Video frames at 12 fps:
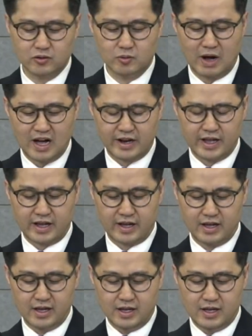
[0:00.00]
그리고
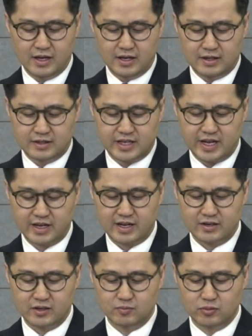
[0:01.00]
말에
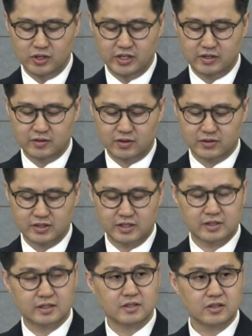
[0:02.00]
재갈을 물리는
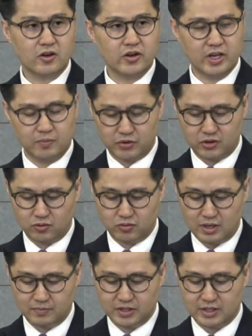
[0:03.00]
것을 혀에
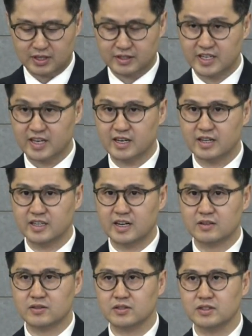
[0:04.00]
비유를 합니다.
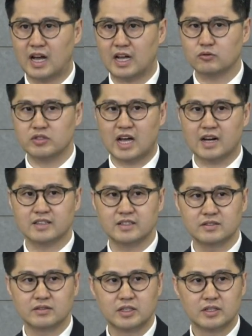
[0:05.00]
재갈이라는 것은 아주
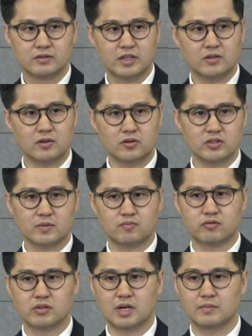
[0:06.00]
작은 쇳덩어리에
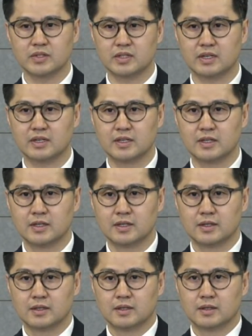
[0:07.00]
불과합니다.
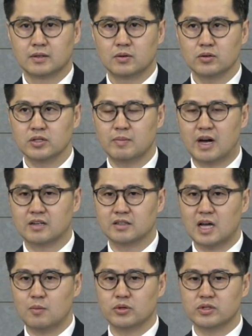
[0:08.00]
혹시 말을
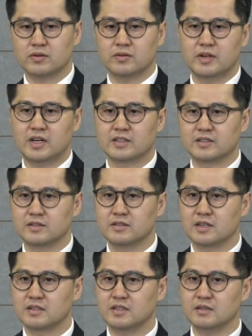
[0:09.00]
타보셨거나
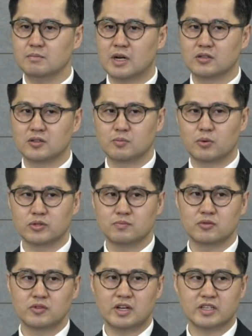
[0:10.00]
진짜 큰 말들을
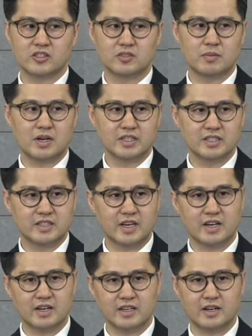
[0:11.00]
보신 분은 알겠지만 이
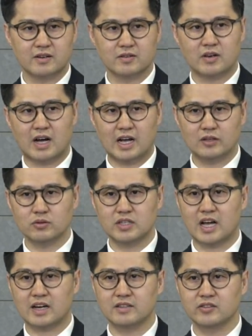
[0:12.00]
재갈이라는 거 아주
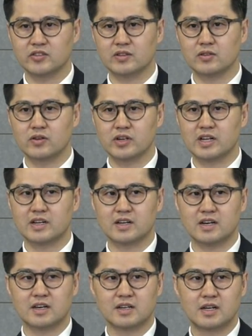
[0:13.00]
작은 이 쇳덩어리
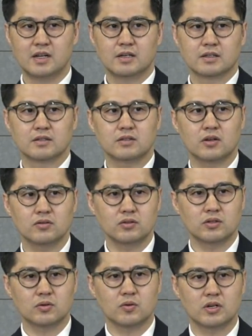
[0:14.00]
하나가 그
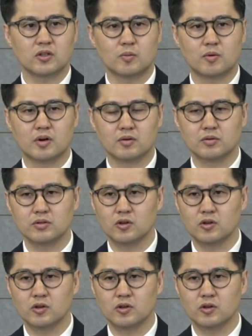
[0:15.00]
1000km가 넘어가고